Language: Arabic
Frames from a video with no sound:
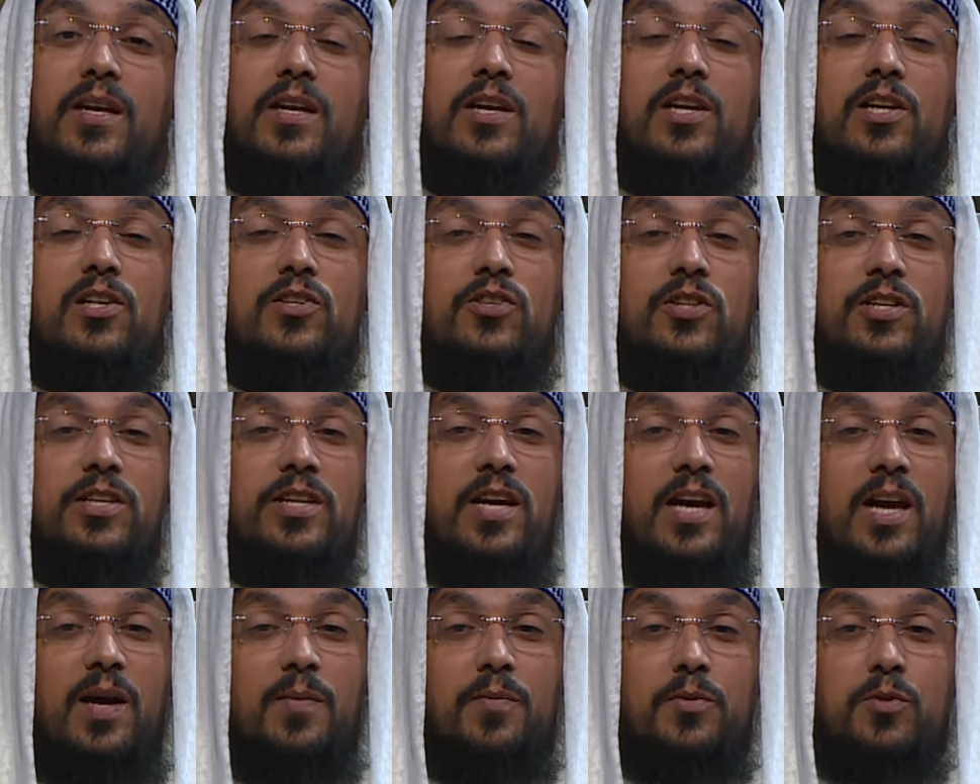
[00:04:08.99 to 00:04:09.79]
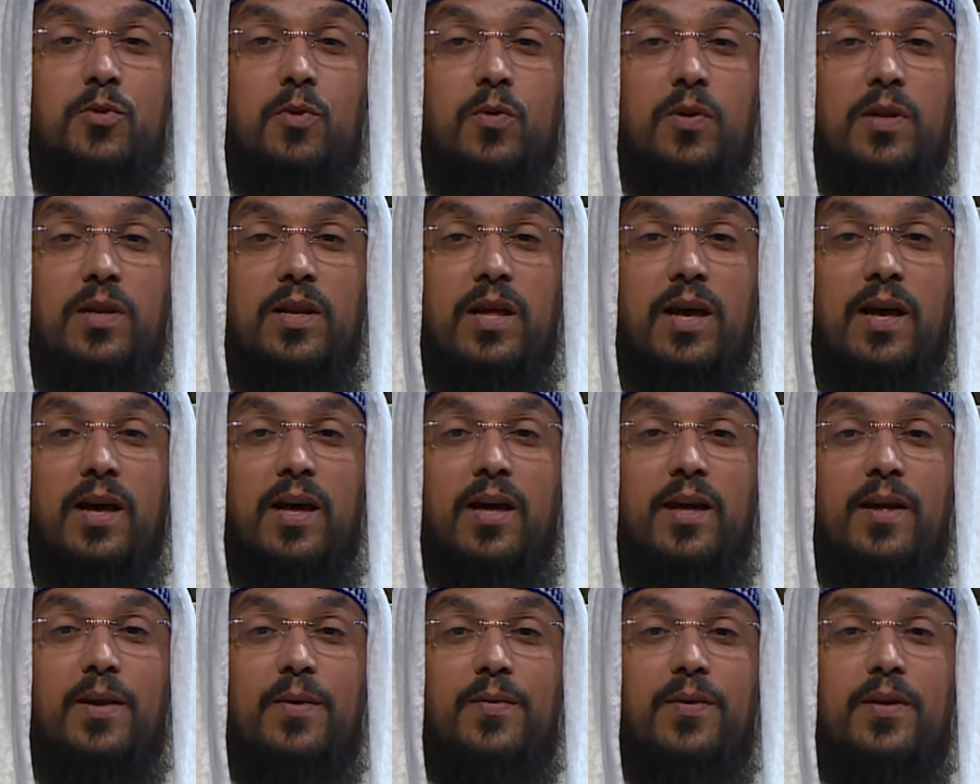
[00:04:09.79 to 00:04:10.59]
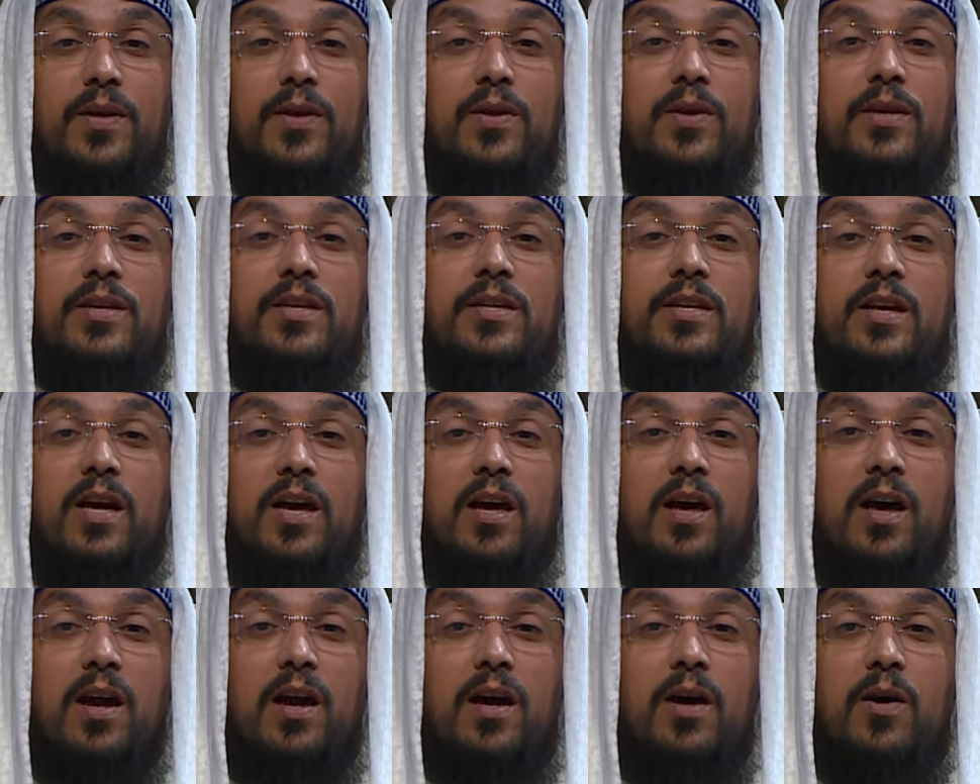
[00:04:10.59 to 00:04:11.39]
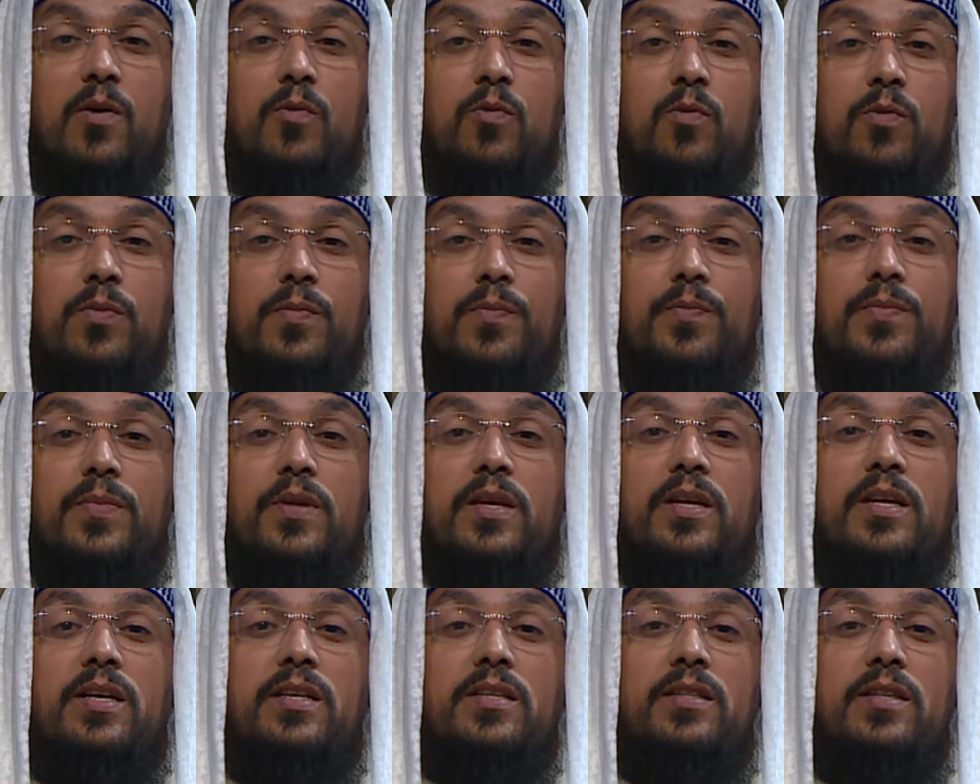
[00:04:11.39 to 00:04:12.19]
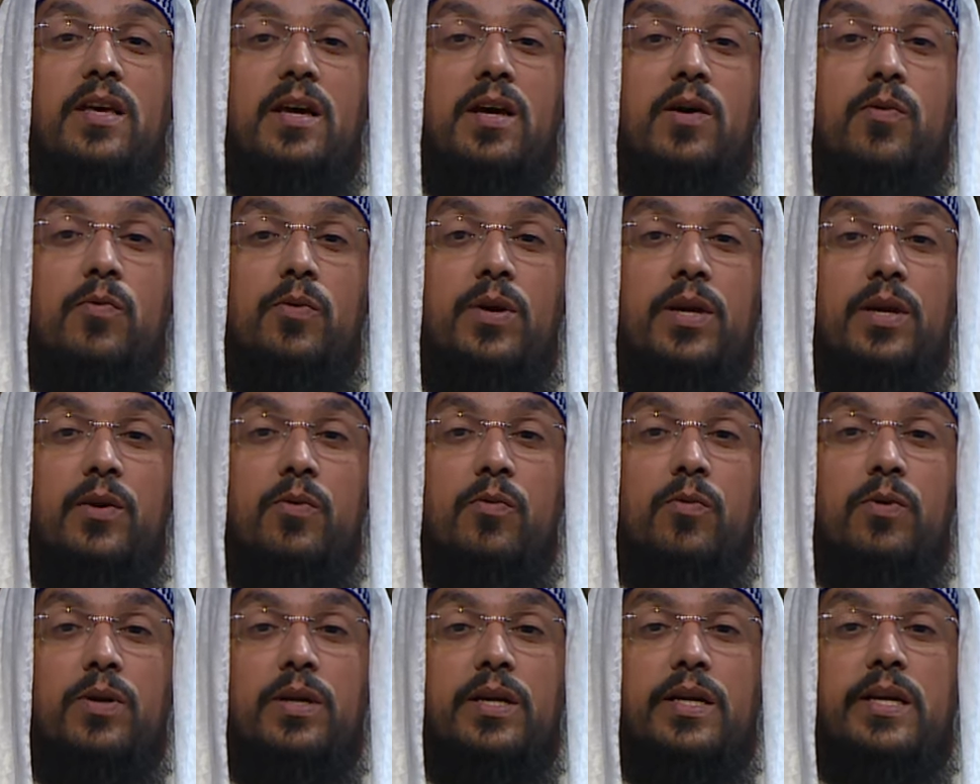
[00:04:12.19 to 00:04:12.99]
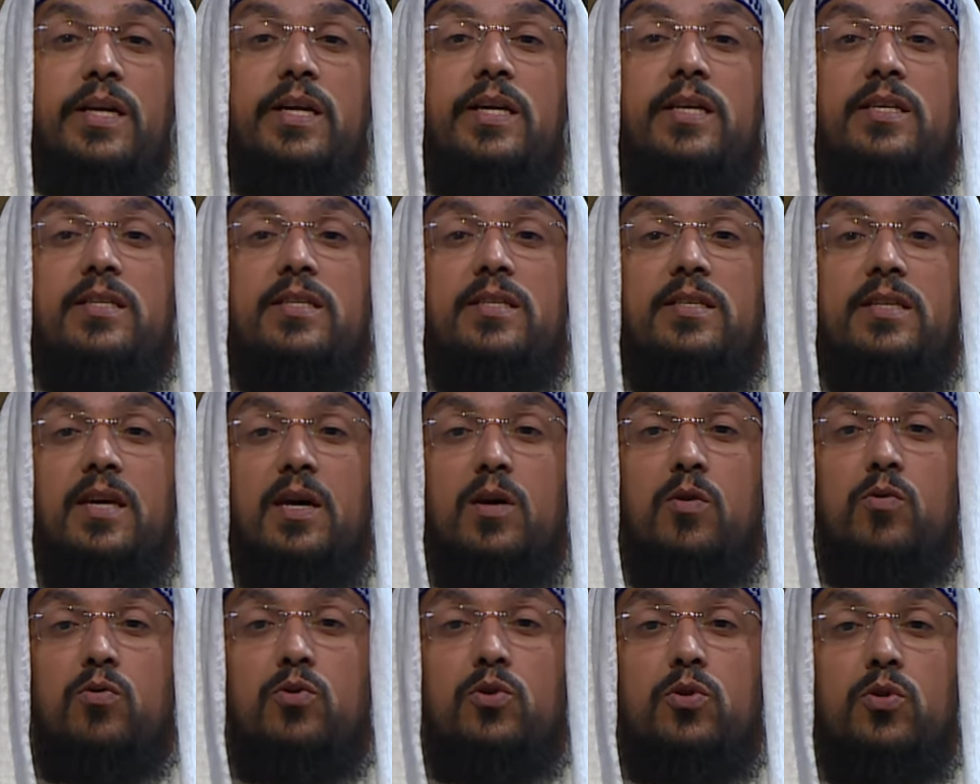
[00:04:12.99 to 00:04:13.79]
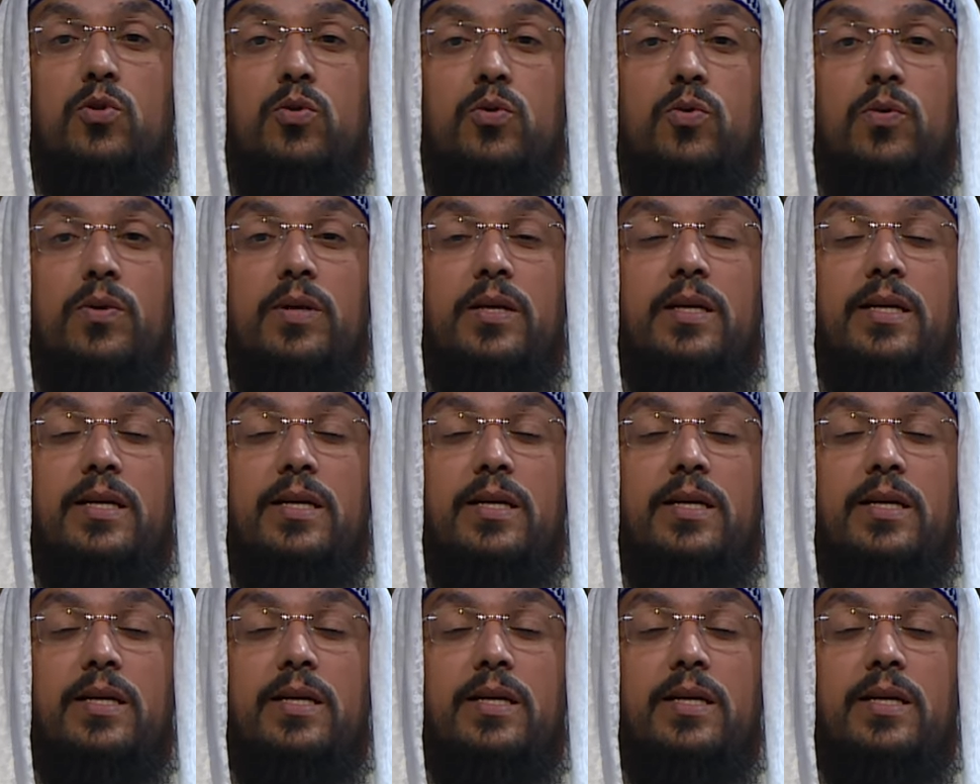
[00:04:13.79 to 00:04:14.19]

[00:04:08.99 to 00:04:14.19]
الجن يعبدوا الله يقراو يداويو يتزوجوا